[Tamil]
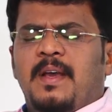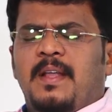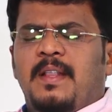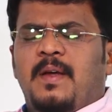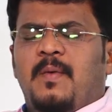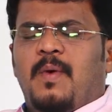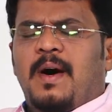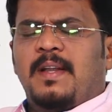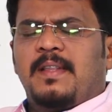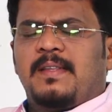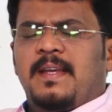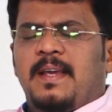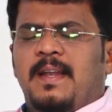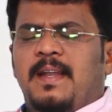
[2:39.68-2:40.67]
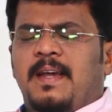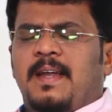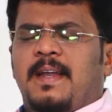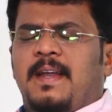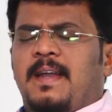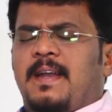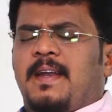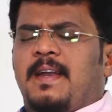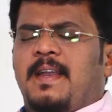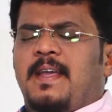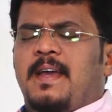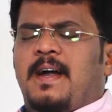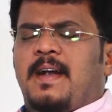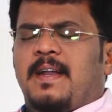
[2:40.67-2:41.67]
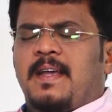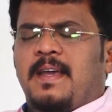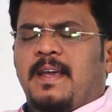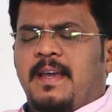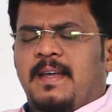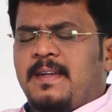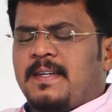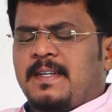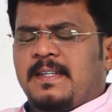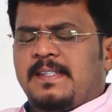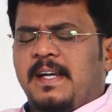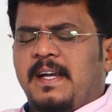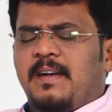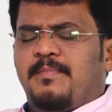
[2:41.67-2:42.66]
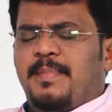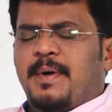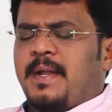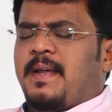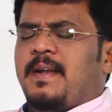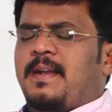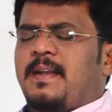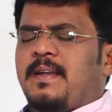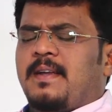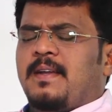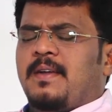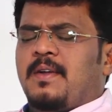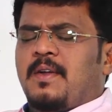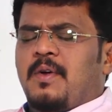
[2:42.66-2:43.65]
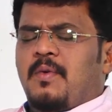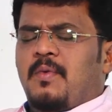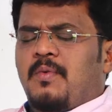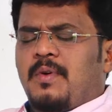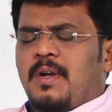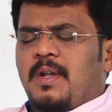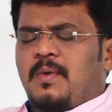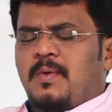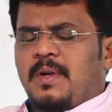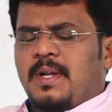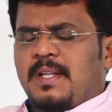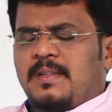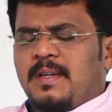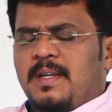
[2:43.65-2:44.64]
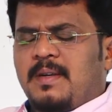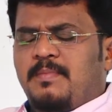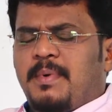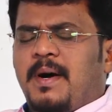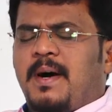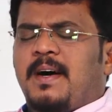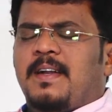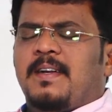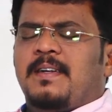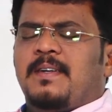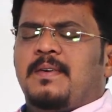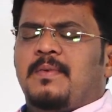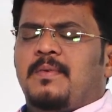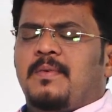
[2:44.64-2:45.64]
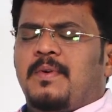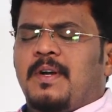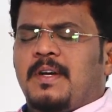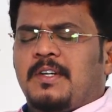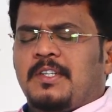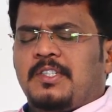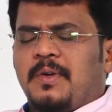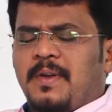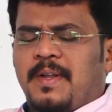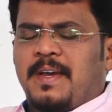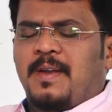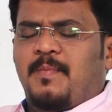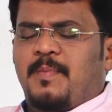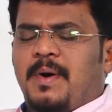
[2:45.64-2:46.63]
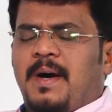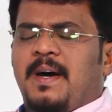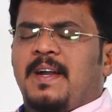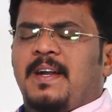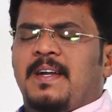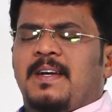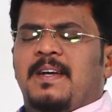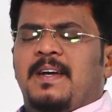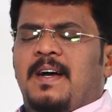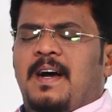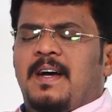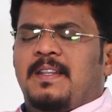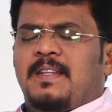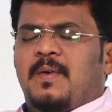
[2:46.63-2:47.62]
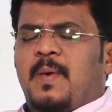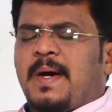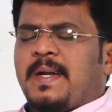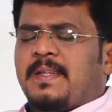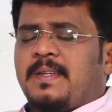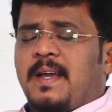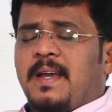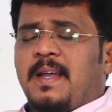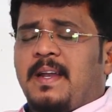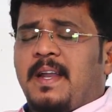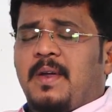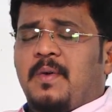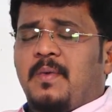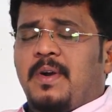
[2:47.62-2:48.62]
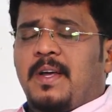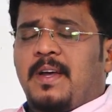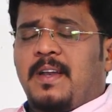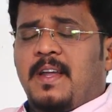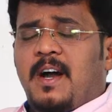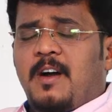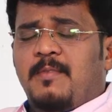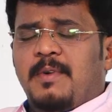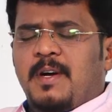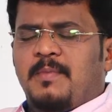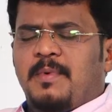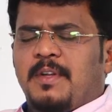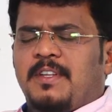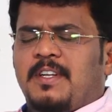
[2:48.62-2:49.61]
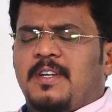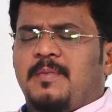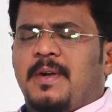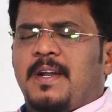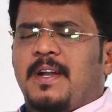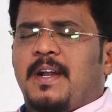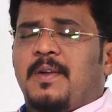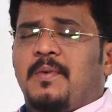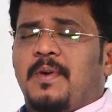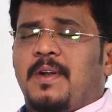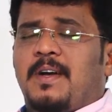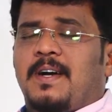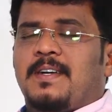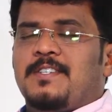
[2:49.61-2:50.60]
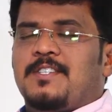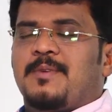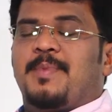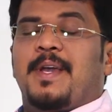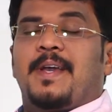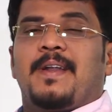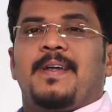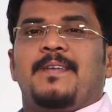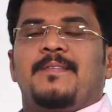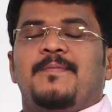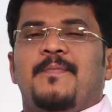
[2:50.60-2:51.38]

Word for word: இந்த வார்த்தையிலே நீ அடங்கியிரு கீழ்ப்படி என்று உங்களுக்கு உணர்த்தி இருப்பார் உங்களுக்கு சொல்லியிருப்பார் அந்த வார்த்தையை இன்றைக்கு உங்களுக்கு ஞாபகப்படுத்தட்டும் என்று நான் உங்களுக்காக ஜெபிக்கிறேன்